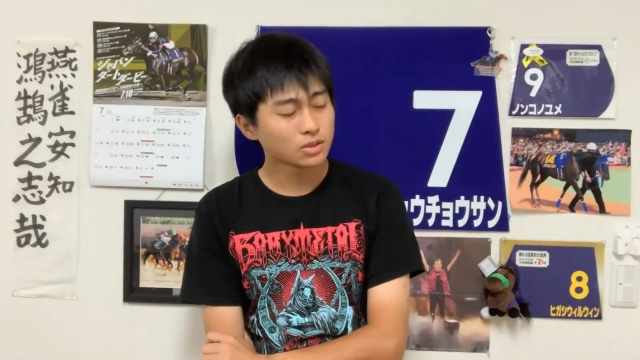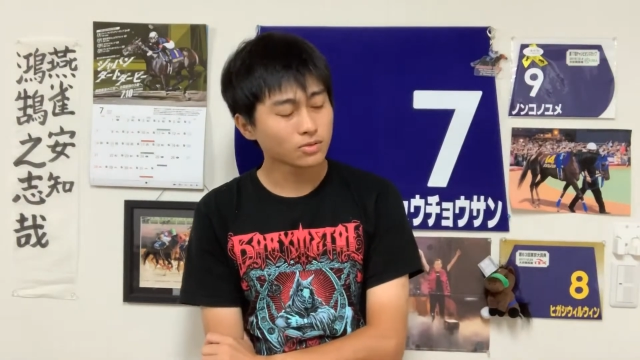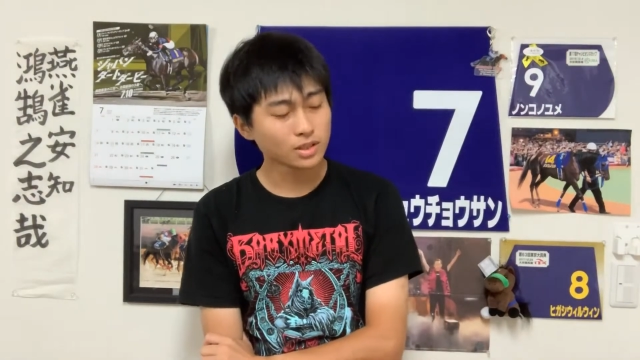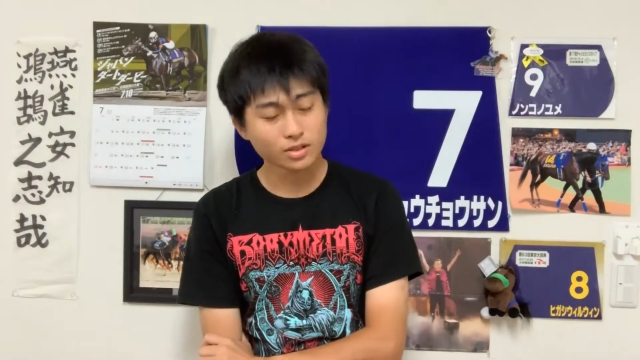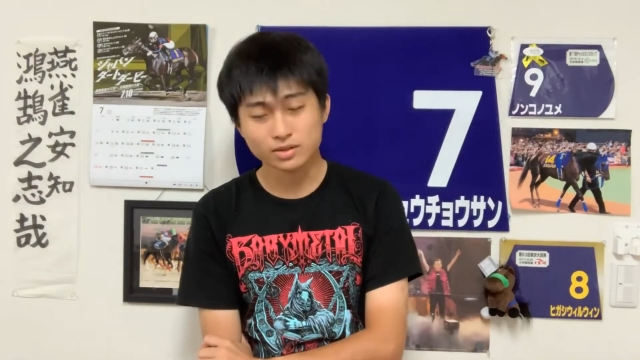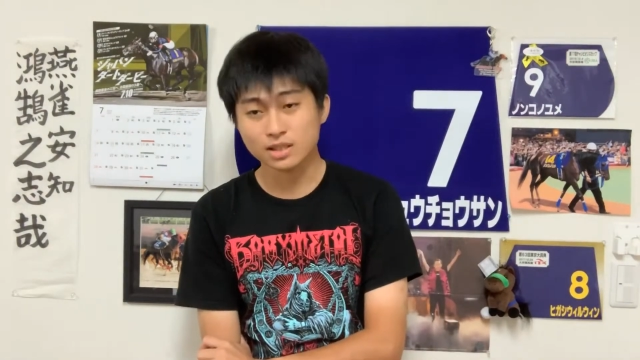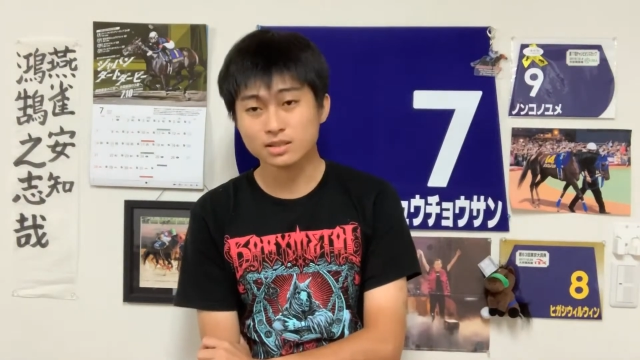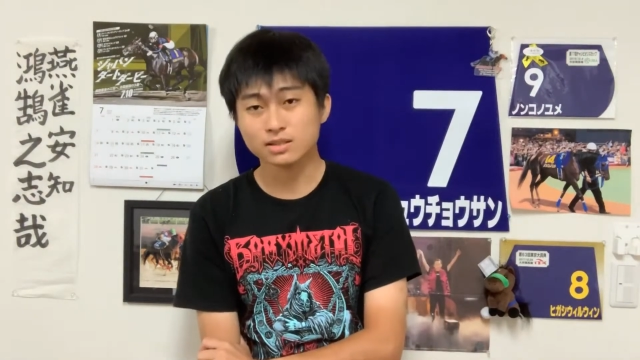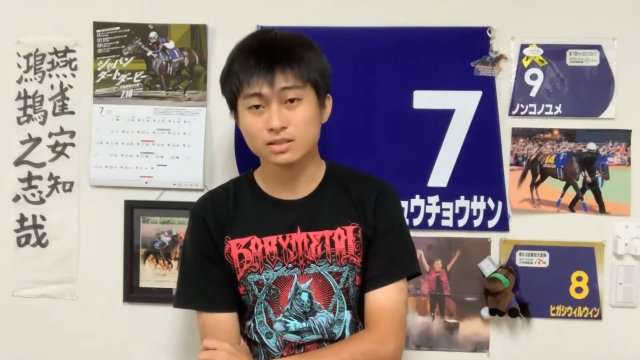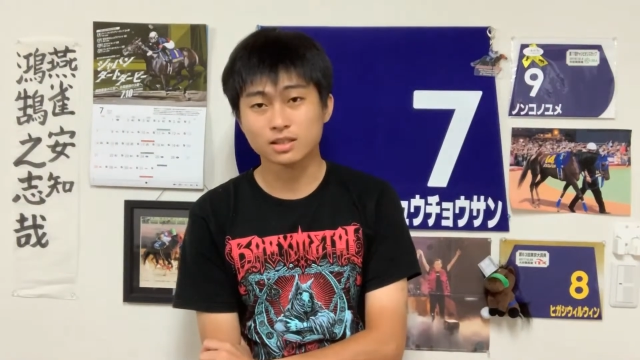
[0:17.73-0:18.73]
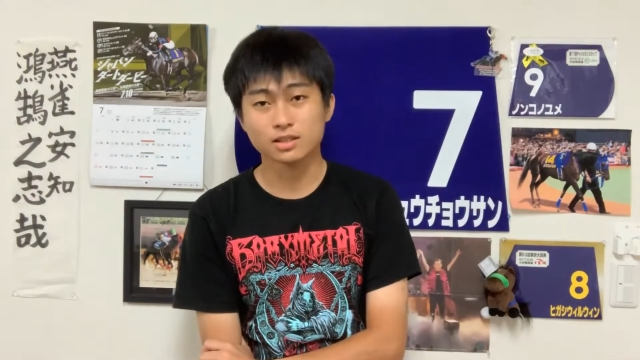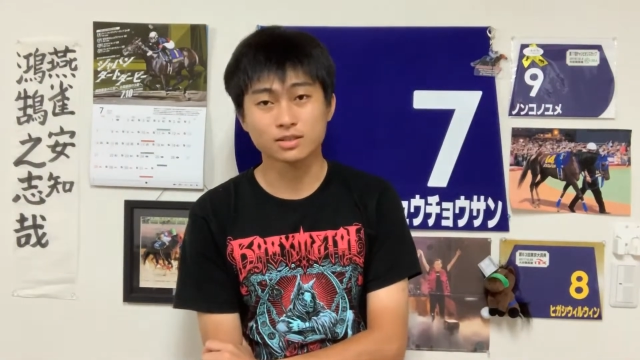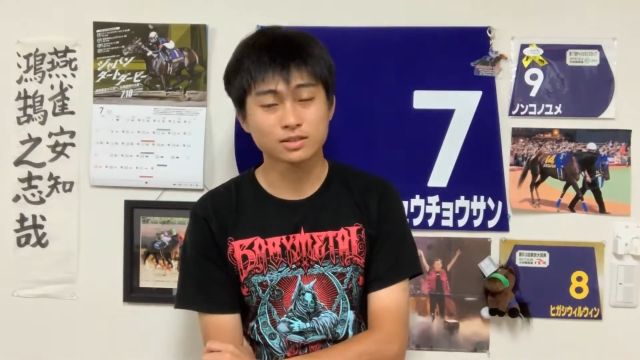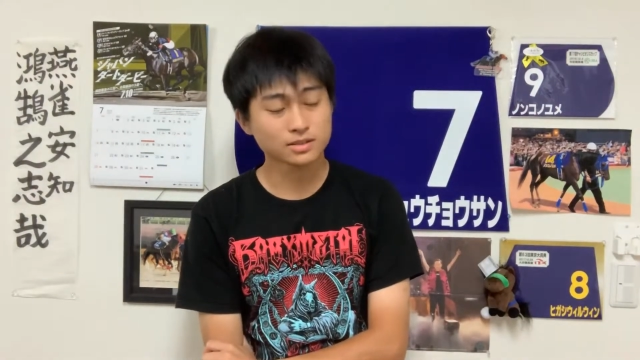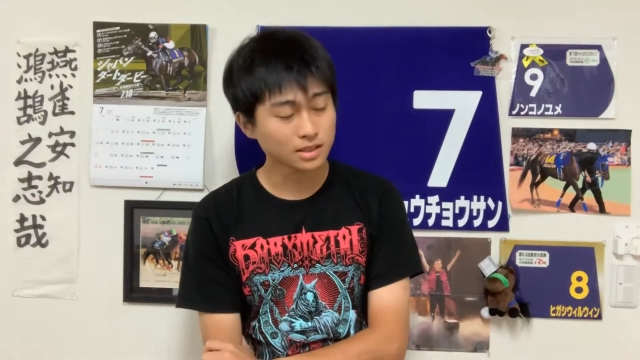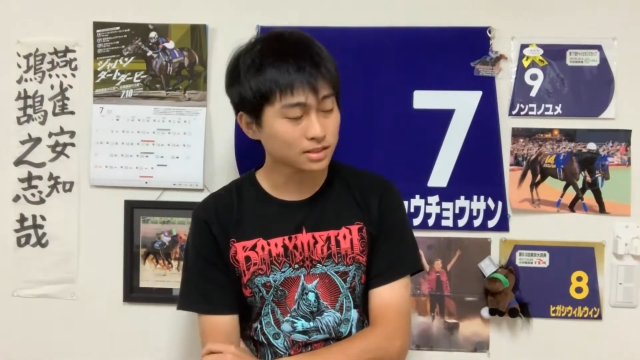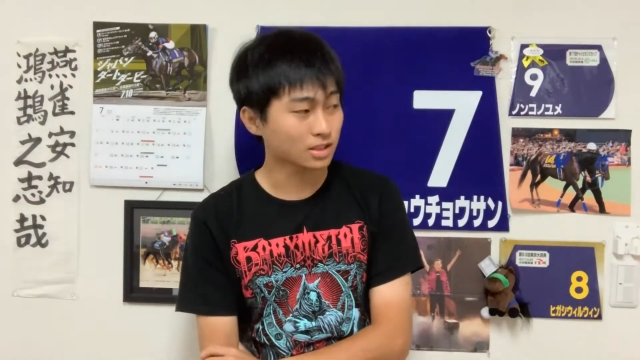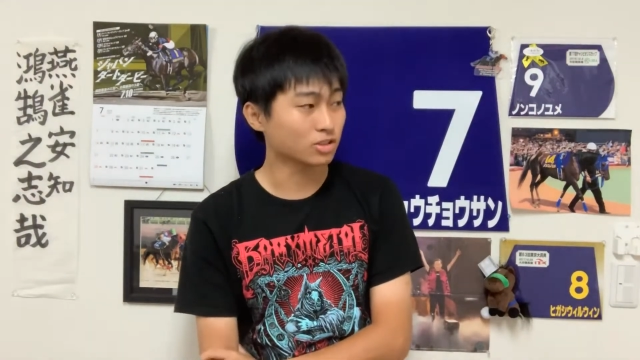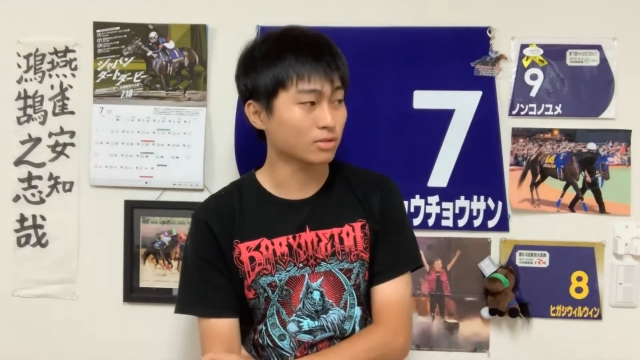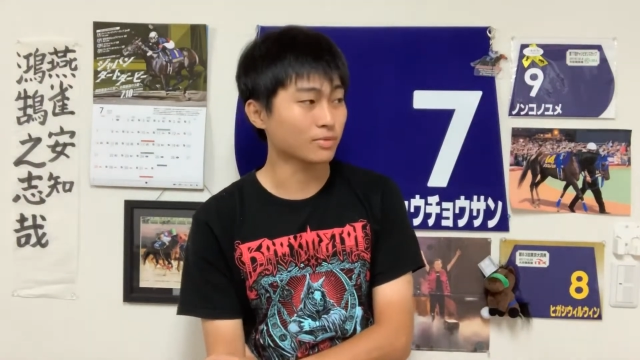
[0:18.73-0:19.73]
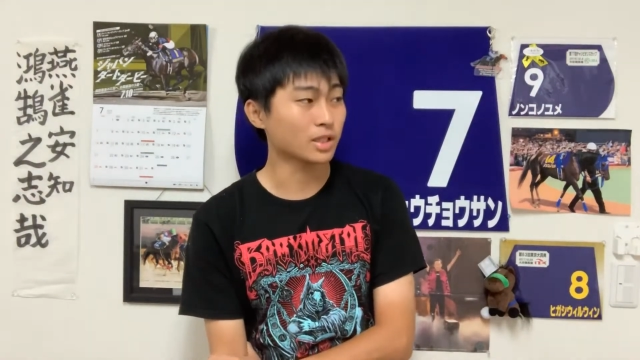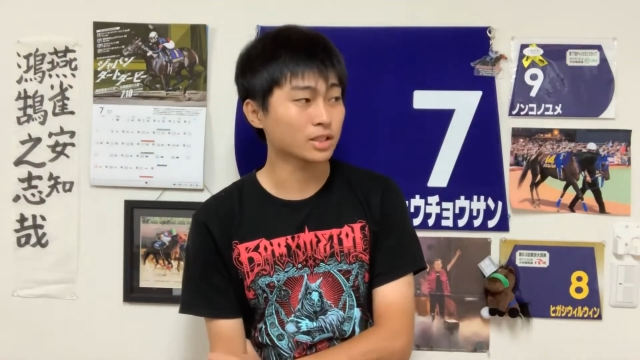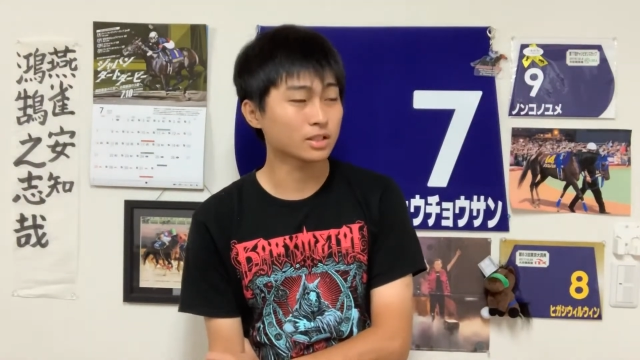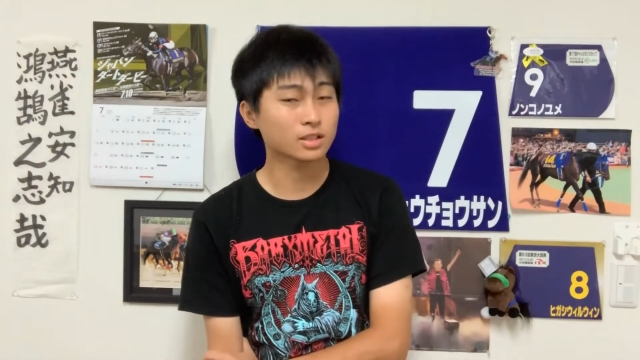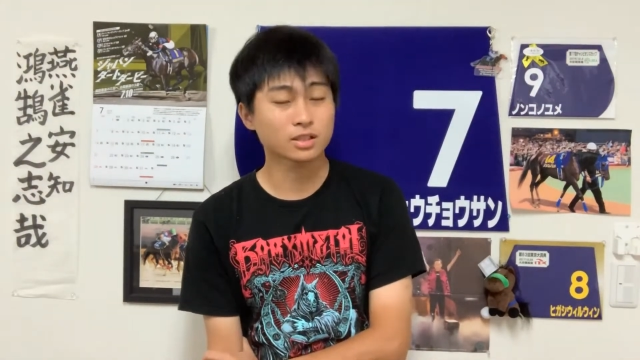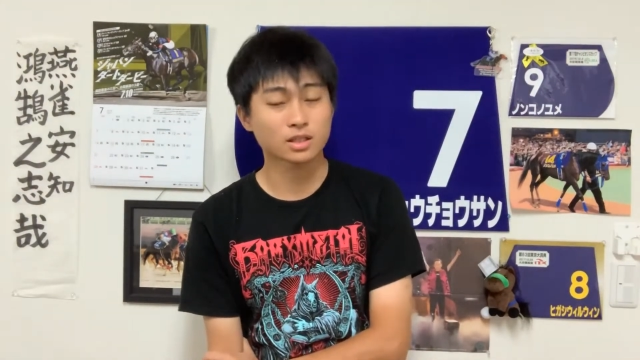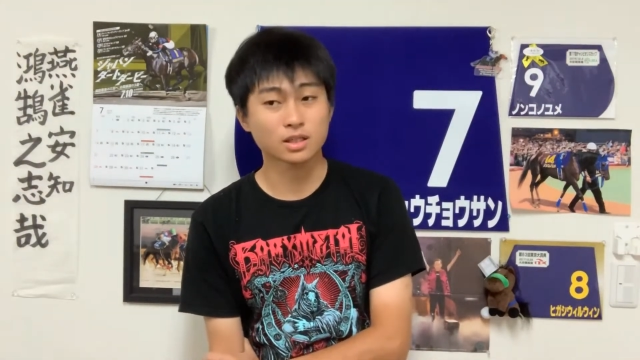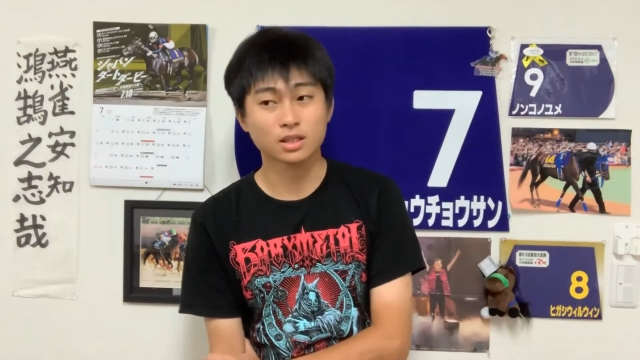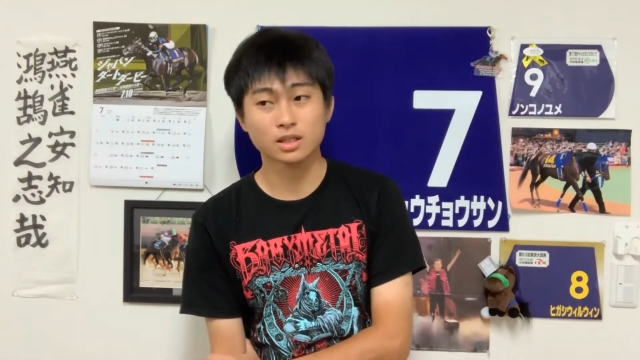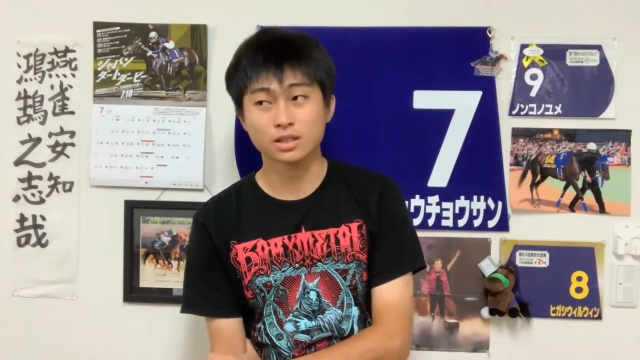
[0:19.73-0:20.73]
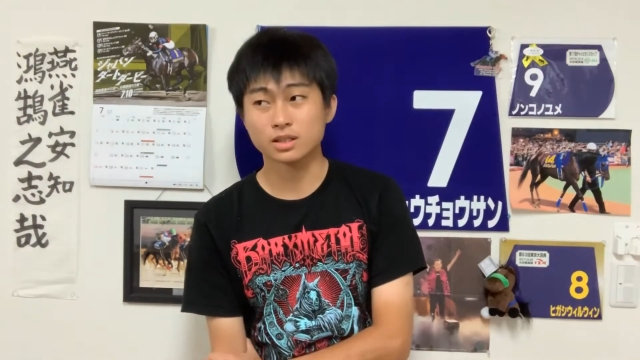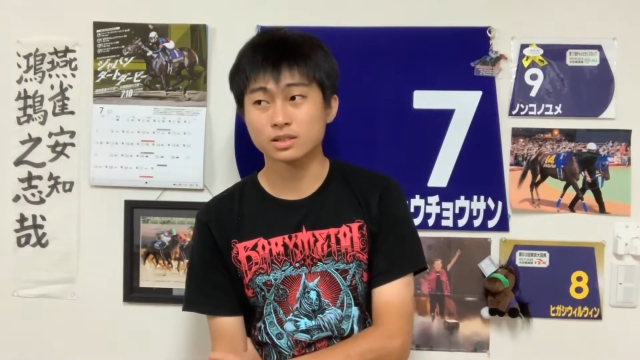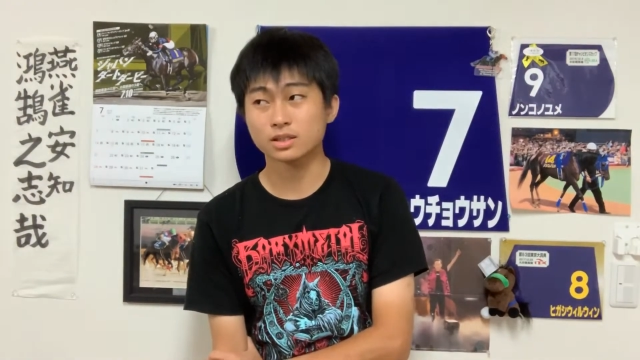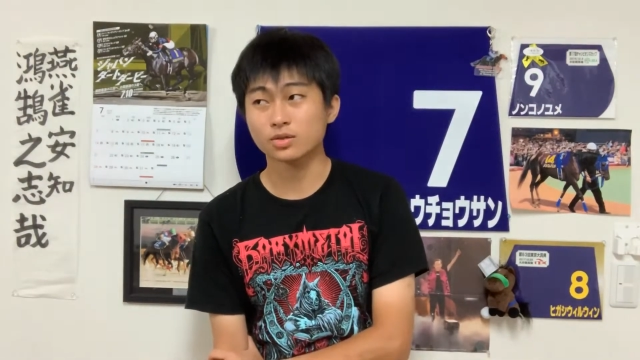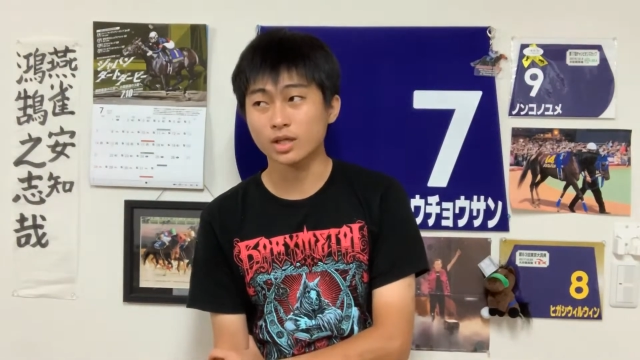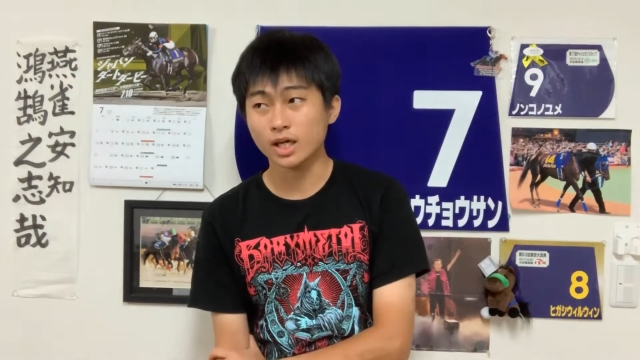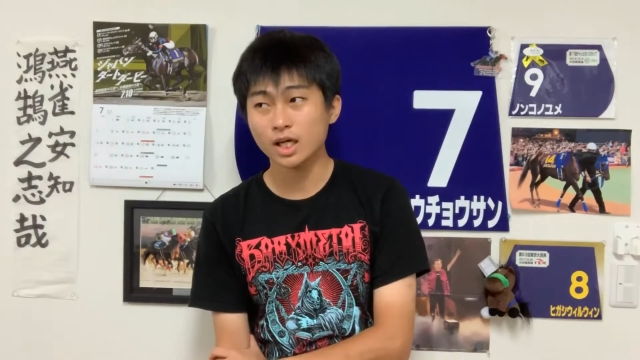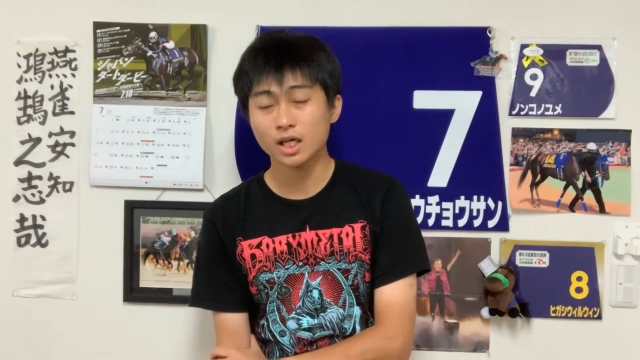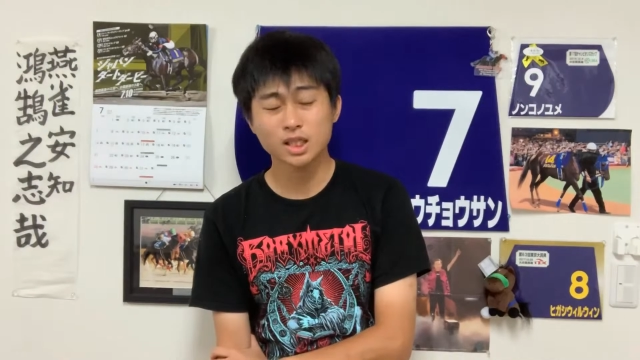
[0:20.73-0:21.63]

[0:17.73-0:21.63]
こんなの3歳 ,3 歳の馬も入ってきたハンデ戦のね